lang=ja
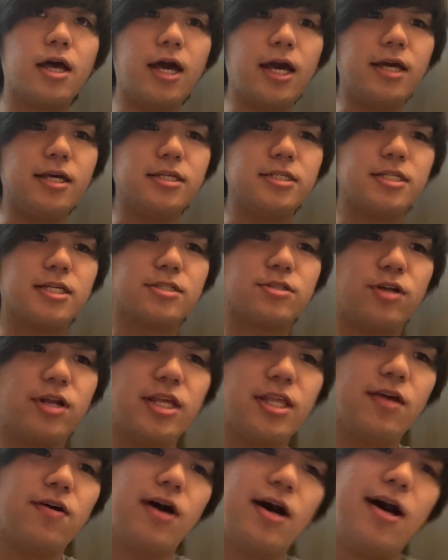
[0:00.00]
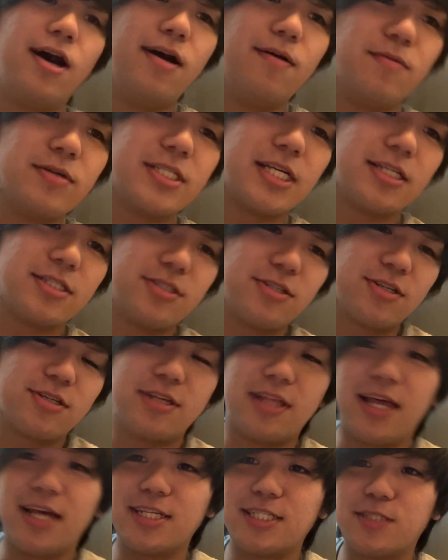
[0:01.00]
う。はい、じゃあそれでは、もう早
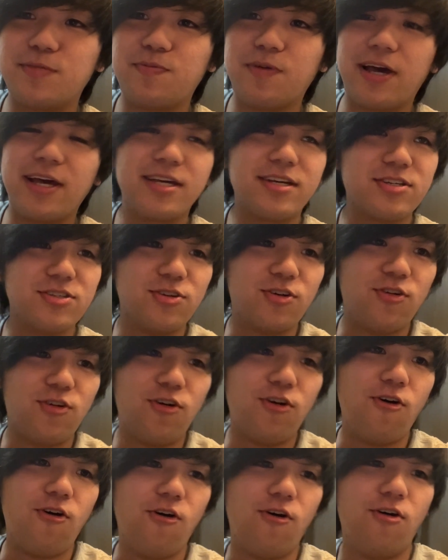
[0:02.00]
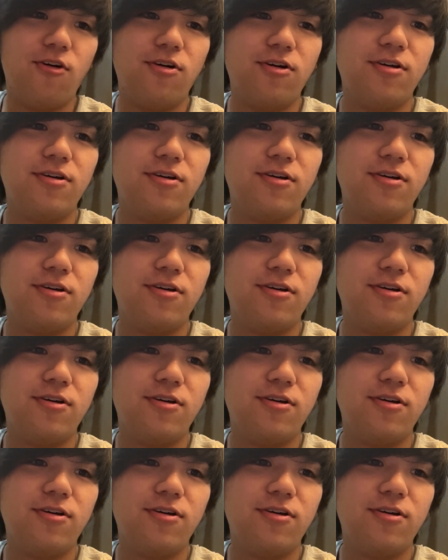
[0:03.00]
速ね、スパイクの方、